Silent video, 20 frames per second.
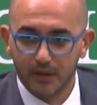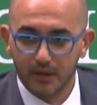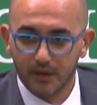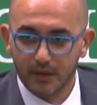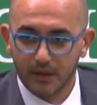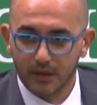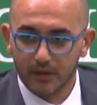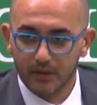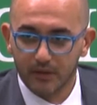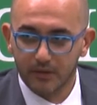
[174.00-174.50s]

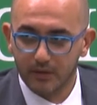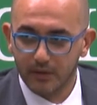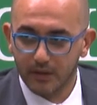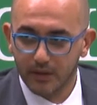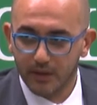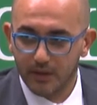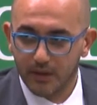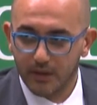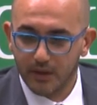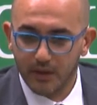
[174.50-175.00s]
D'accordo?
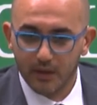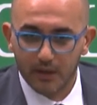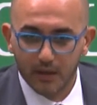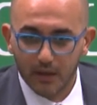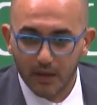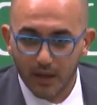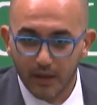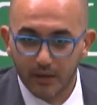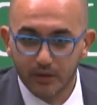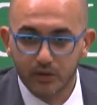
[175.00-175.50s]

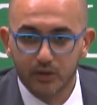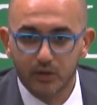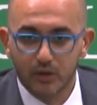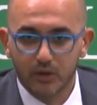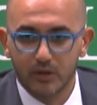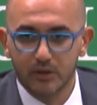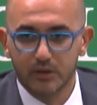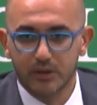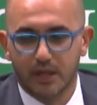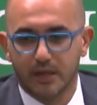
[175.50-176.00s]
Sono
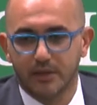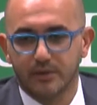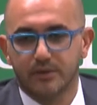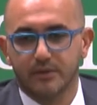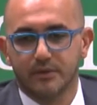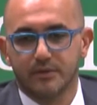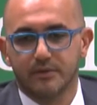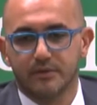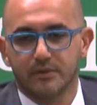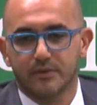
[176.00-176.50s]

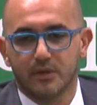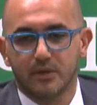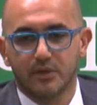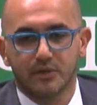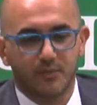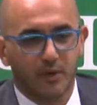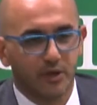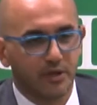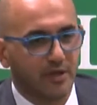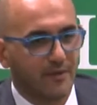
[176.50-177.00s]
contento.
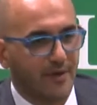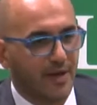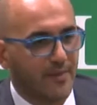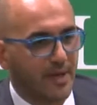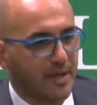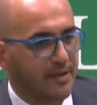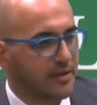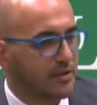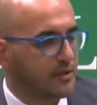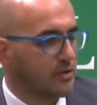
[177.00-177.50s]

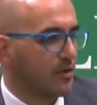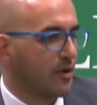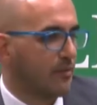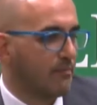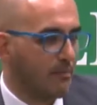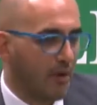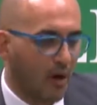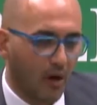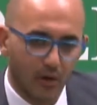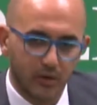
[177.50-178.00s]
Sportivamente sono
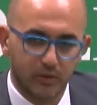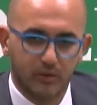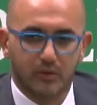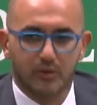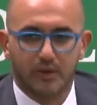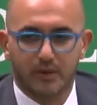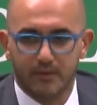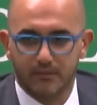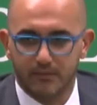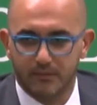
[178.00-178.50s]
molto
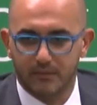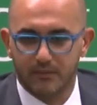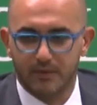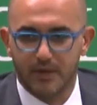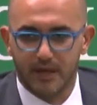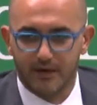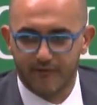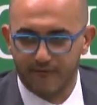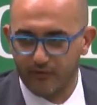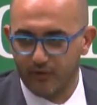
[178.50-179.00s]

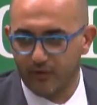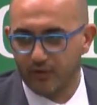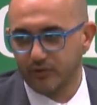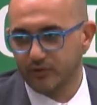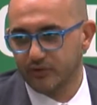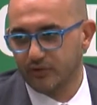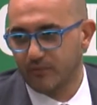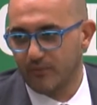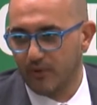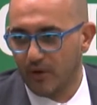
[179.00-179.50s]

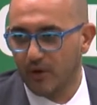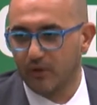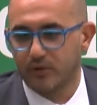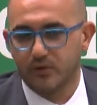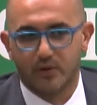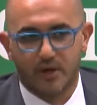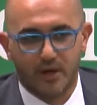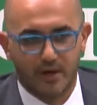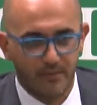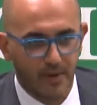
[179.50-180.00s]
nervoso,
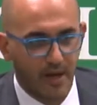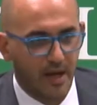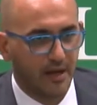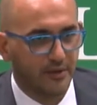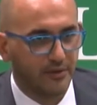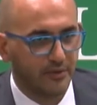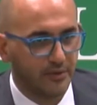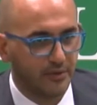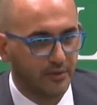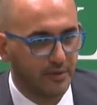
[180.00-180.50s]
molto
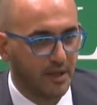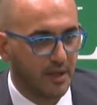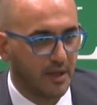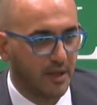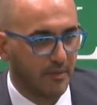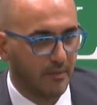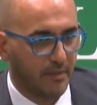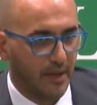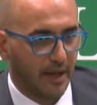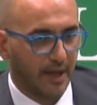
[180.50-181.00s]
arrabbiato,
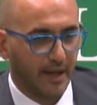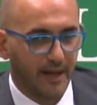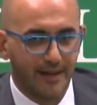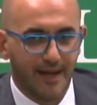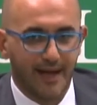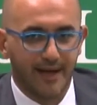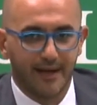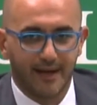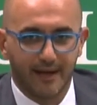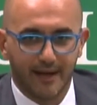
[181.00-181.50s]
perché da
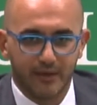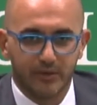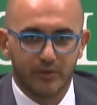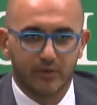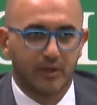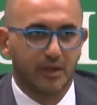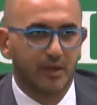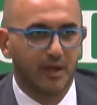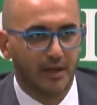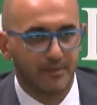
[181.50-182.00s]

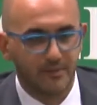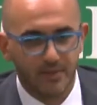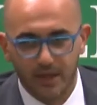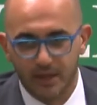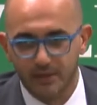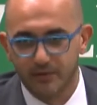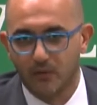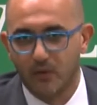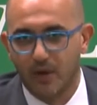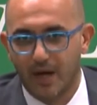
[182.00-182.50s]
allenatore della mia
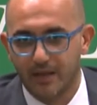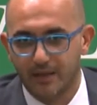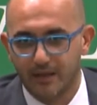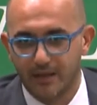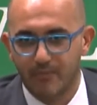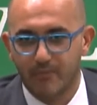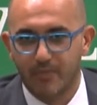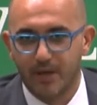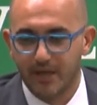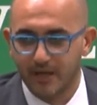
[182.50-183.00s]
squadra,
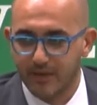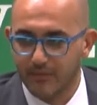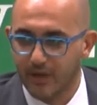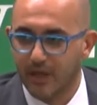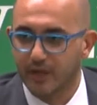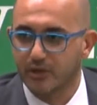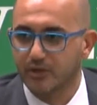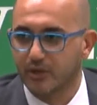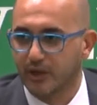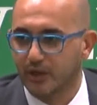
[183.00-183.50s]
per i
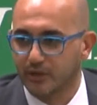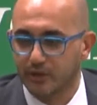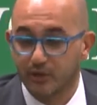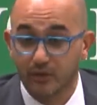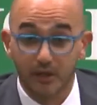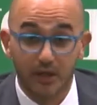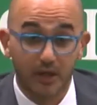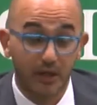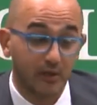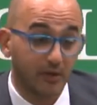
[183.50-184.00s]
miei
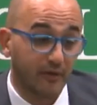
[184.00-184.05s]
giocatori, che io